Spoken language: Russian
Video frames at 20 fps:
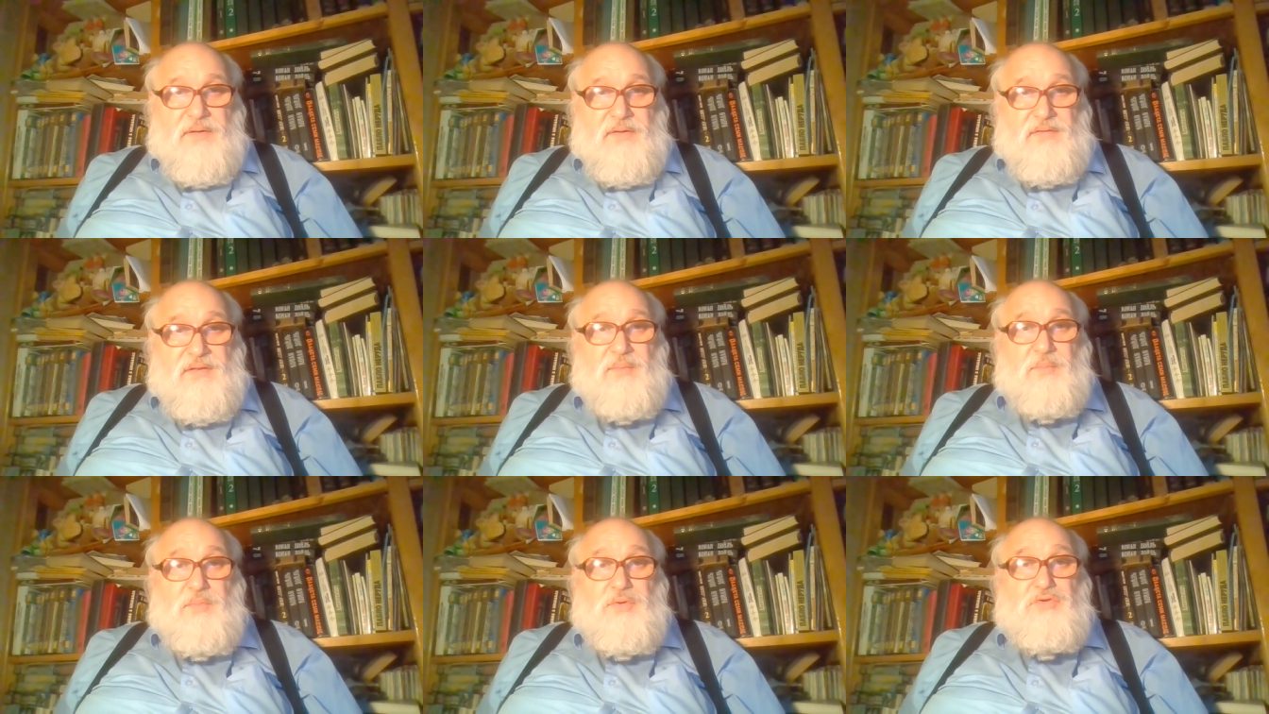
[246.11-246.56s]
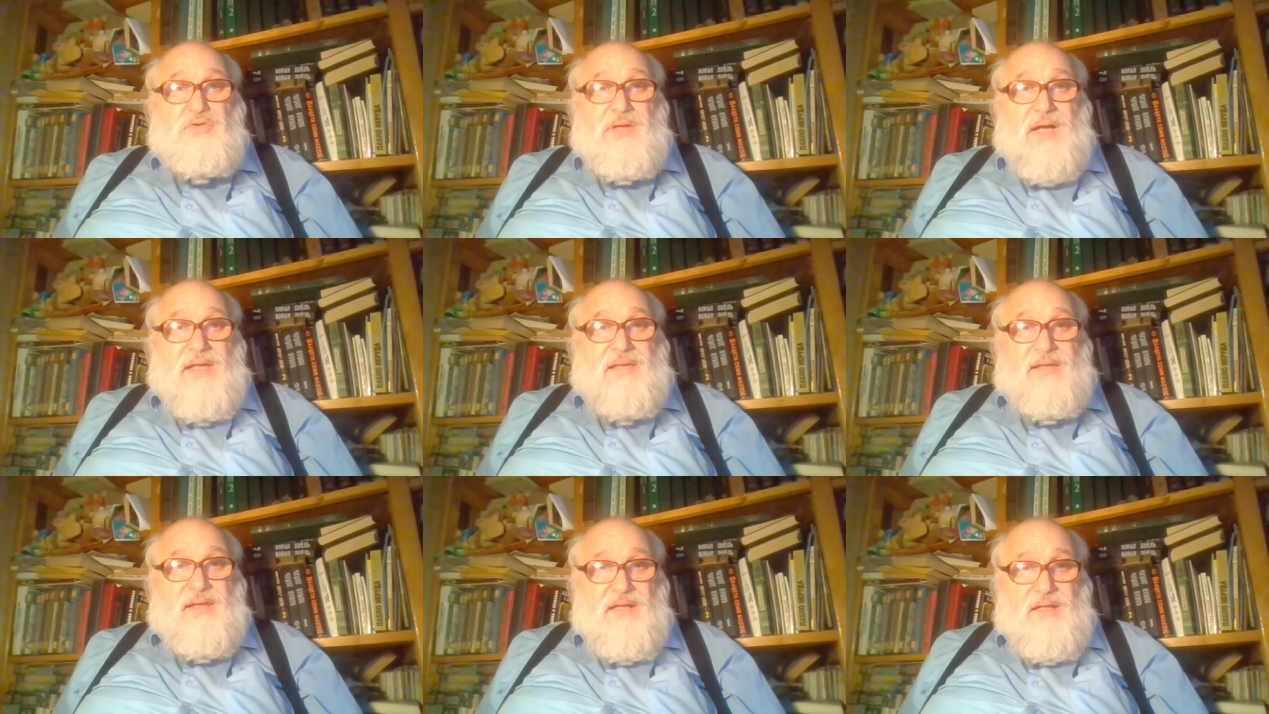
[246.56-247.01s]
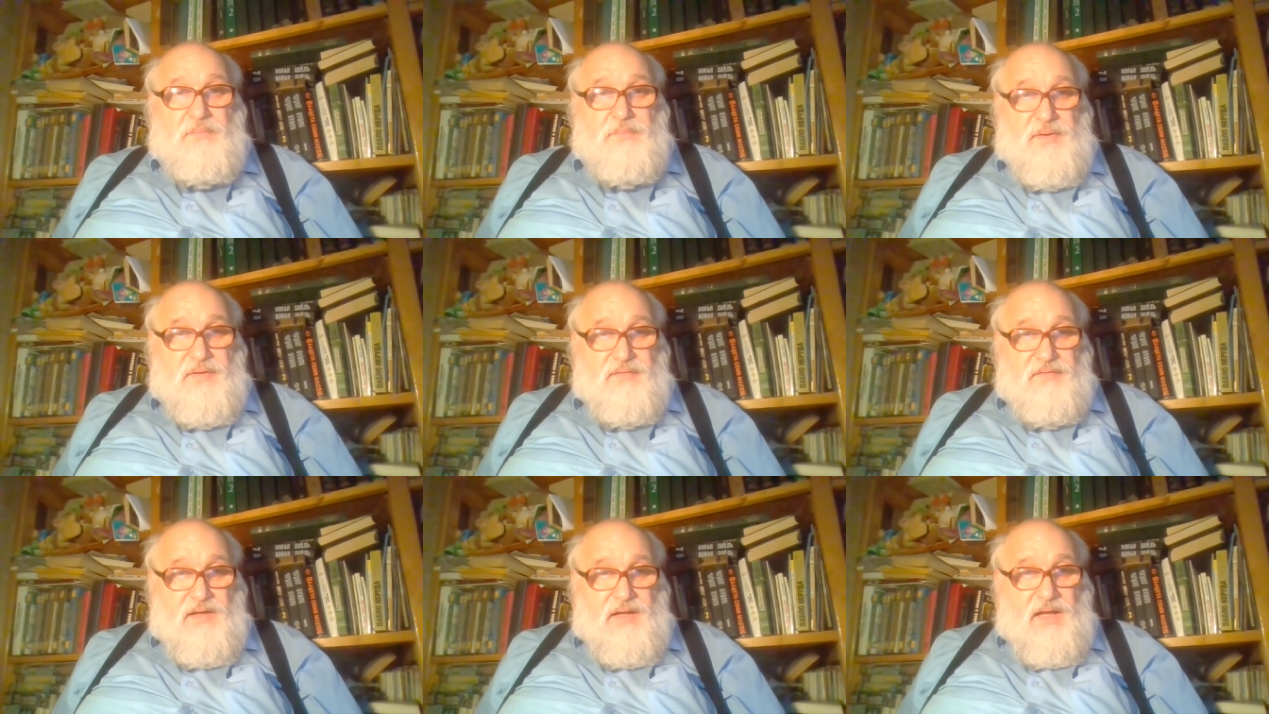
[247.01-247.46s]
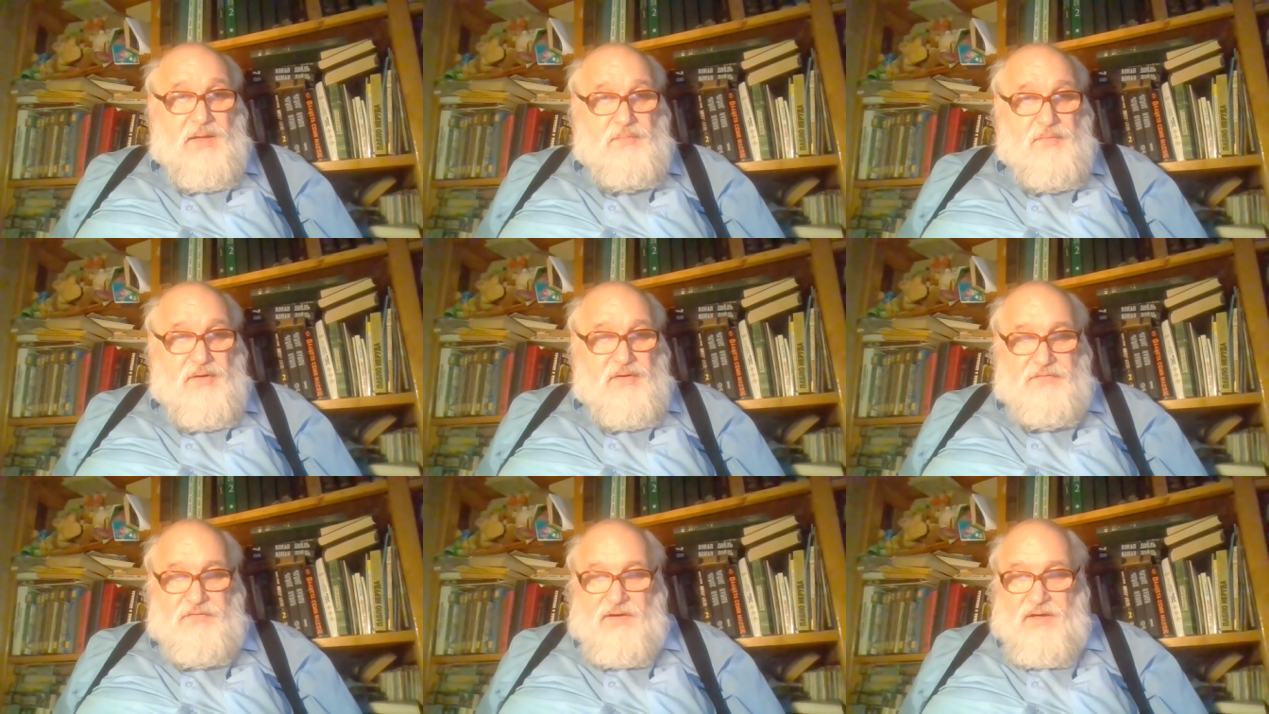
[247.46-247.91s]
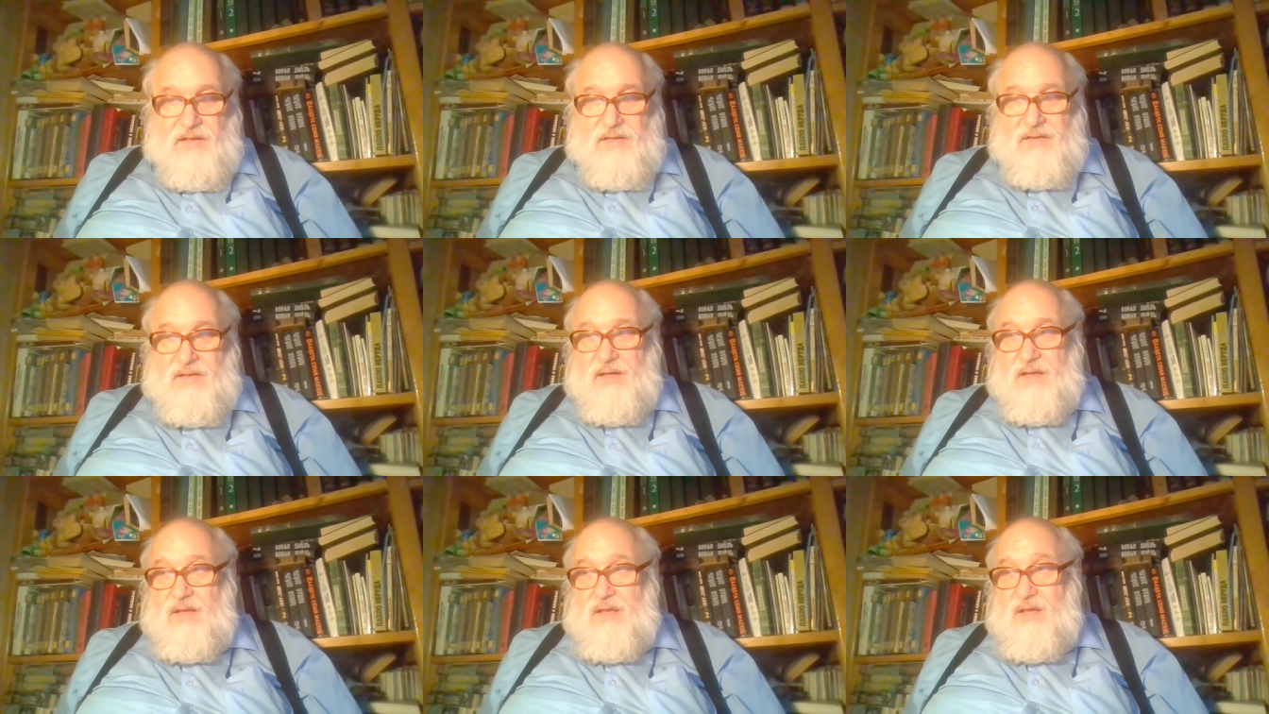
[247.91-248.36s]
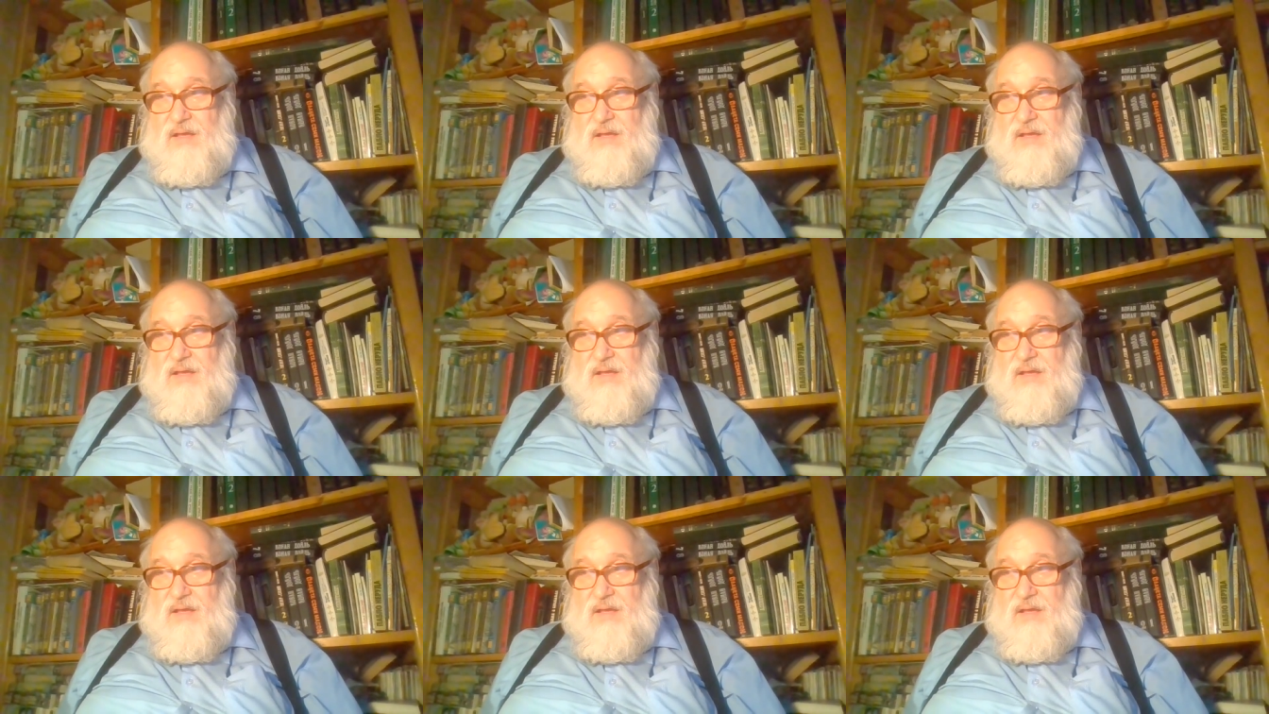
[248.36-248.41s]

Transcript: наблюдательно проверяемых фактов.